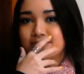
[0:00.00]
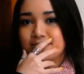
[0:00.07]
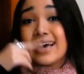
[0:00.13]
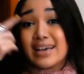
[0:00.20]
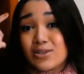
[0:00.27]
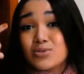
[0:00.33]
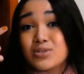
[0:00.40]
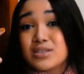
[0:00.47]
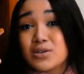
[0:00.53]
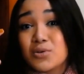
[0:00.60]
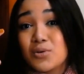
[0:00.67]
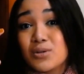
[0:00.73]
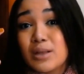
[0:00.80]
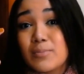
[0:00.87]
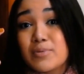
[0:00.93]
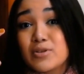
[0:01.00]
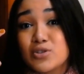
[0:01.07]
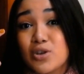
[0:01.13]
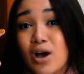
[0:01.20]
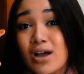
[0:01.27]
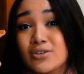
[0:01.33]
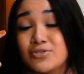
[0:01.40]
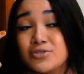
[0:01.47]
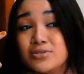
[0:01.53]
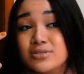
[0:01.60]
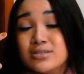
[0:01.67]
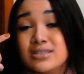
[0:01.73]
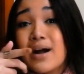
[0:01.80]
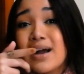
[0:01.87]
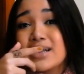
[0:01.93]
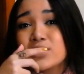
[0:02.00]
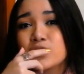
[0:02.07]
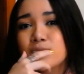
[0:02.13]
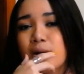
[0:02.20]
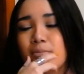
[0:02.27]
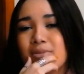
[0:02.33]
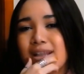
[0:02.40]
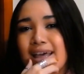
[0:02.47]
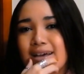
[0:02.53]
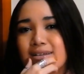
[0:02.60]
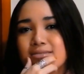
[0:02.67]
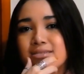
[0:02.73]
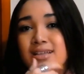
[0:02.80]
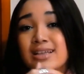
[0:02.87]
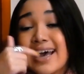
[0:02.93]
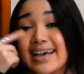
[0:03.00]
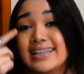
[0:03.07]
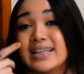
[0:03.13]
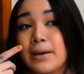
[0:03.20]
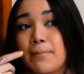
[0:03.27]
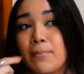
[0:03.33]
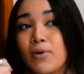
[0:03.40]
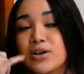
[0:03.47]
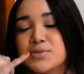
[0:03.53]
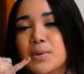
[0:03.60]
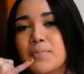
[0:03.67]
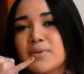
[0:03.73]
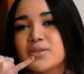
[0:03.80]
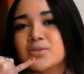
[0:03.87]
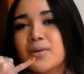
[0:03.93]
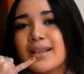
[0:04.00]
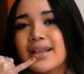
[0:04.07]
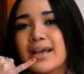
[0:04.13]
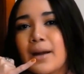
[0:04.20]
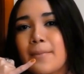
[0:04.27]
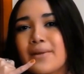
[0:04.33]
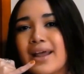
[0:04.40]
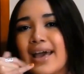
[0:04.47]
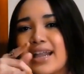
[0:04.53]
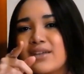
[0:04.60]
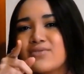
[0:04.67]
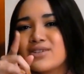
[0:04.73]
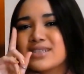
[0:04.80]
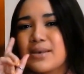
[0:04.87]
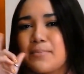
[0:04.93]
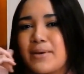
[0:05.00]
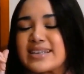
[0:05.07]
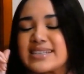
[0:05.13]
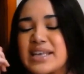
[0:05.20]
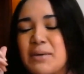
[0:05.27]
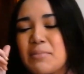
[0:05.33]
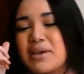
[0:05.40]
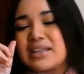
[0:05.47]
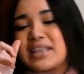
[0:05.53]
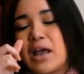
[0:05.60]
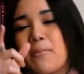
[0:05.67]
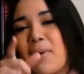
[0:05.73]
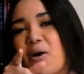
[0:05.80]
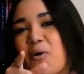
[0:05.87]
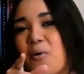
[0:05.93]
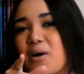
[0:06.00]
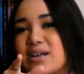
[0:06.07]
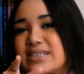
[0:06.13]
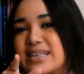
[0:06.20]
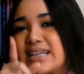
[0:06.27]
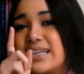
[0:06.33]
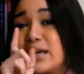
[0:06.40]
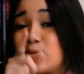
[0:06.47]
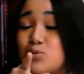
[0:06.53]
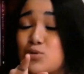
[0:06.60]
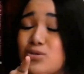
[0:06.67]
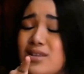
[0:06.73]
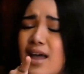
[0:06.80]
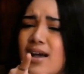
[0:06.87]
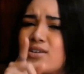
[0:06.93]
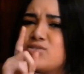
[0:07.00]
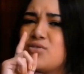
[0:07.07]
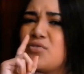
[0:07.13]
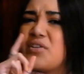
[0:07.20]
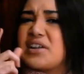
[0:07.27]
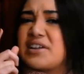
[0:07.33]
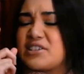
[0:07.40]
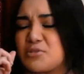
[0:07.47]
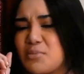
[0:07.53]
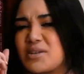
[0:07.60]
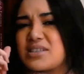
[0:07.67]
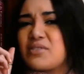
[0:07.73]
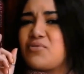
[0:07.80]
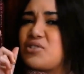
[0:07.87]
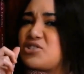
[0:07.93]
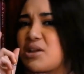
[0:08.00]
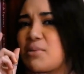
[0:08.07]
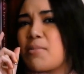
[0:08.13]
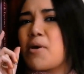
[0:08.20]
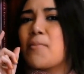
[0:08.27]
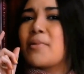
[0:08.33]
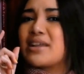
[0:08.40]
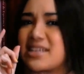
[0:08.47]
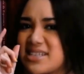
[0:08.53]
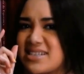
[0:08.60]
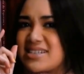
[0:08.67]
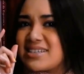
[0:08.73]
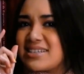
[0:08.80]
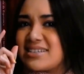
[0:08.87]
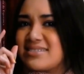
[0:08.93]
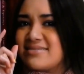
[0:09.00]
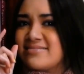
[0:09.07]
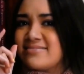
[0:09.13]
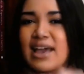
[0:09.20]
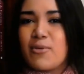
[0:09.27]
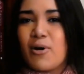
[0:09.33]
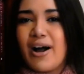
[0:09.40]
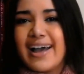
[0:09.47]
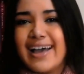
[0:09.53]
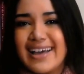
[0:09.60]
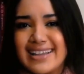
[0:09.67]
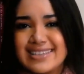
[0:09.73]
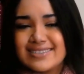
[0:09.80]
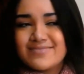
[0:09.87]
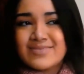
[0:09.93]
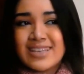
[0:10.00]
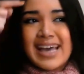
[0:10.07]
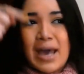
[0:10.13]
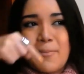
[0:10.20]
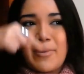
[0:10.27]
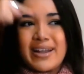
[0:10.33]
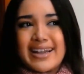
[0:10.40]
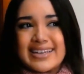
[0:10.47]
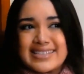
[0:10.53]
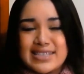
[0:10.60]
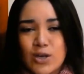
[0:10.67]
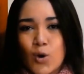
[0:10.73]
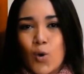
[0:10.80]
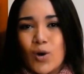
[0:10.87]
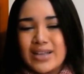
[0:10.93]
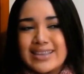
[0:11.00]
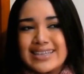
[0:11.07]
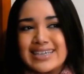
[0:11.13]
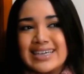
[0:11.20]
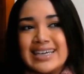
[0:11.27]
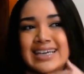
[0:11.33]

Daí no segundo episódio, mais uma mulher. Daí depois uma pessoa liga para ela e você percebe que tem uma coisa ali, é um sotaque diferente, mas a voz tá meio parecida. É igual a ela. E aí aparece outra,